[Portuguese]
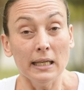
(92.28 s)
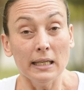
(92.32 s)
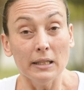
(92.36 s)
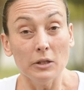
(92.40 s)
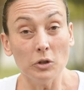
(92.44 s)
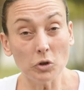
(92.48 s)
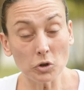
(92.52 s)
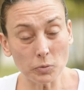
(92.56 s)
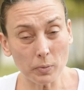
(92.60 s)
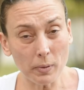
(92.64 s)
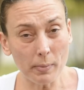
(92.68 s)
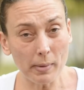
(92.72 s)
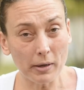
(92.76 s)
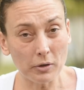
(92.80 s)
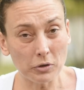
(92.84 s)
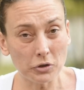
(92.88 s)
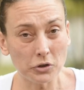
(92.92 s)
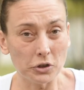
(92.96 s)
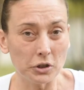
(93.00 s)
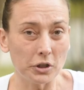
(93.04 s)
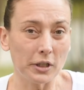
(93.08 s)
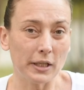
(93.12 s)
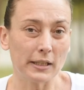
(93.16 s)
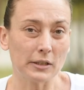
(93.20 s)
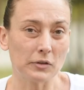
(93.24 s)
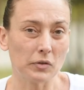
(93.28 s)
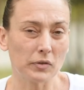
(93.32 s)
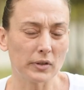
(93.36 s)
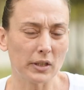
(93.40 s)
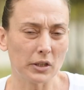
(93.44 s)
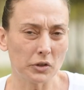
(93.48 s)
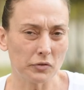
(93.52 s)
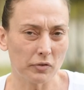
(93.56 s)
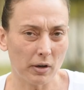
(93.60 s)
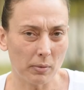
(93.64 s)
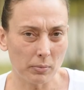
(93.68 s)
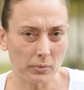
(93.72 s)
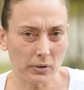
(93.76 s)
Nos primeiros dias, se
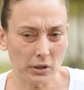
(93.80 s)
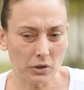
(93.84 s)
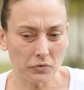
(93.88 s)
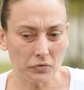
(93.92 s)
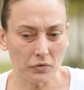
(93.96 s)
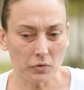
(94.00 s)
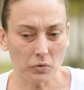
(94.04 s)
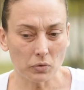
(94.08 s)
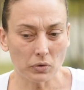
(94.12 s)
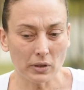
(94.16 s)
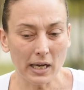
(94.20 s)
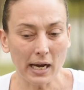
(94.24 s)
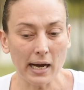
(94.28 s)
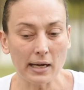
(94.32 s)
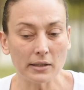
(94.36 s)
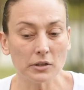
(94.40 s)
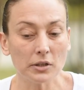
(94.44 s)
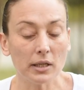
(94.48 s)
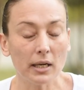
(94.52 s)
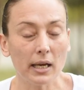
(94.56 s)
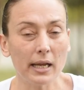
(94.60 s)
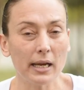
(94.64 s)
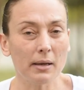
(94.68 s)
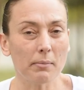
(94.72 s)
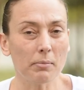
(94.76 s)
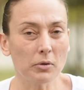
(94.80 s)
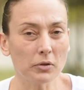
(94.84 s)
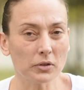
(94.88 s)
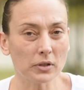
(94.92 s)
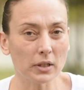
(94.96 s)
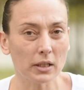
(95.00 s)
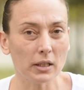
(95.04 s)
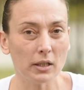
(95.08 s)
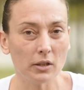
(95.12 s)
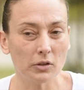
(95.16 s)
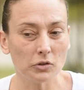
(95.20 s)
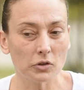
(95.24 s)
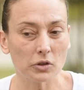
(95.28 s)
você tiver muita dificuldade, lembre o
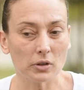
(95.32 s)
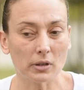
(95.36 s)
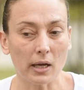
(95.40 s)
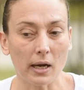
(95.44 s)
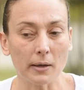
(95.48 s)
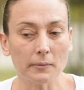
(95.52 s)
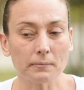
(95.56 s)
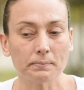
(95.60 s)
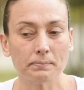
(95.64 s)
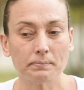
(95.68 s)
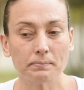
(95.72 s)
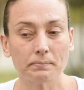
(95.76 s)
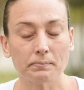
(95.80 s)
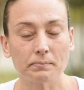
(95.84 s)
seguinte, tá?